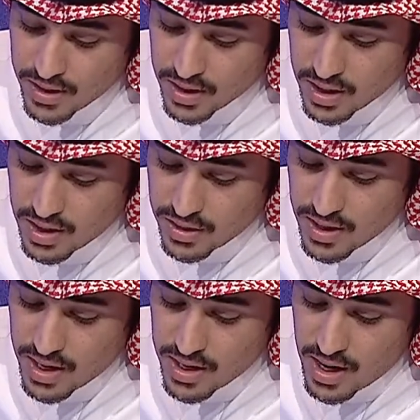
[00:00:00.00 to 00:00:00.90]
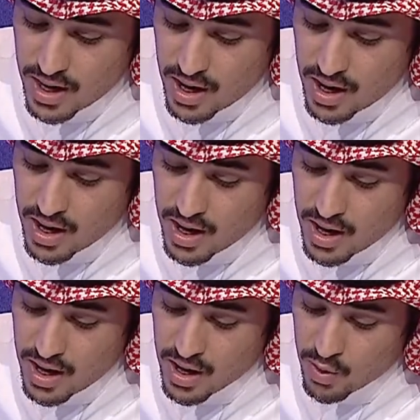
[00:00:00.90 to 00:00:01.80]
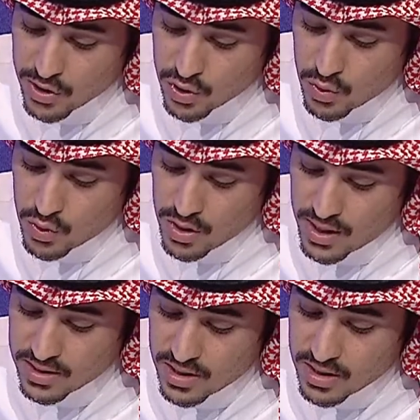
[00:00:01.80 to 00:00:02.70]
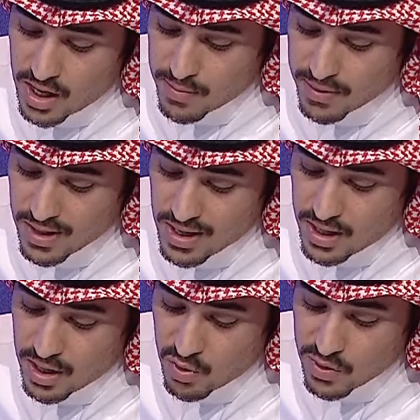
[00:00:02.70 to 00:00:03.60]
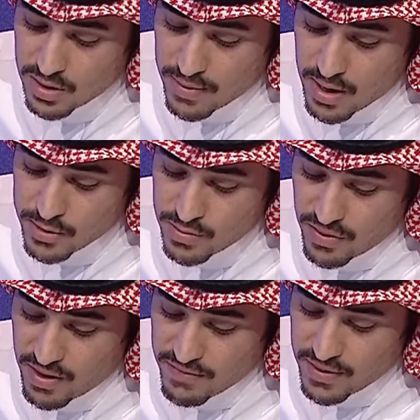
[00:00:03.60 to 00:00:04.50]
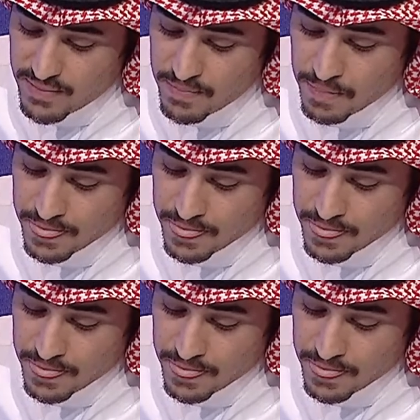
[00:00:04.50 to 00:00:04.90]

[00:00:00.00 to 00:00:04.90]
التغريده الثانيه آه اروى تقول الترند اكبر دليل على قوه البرنامج من ضعفه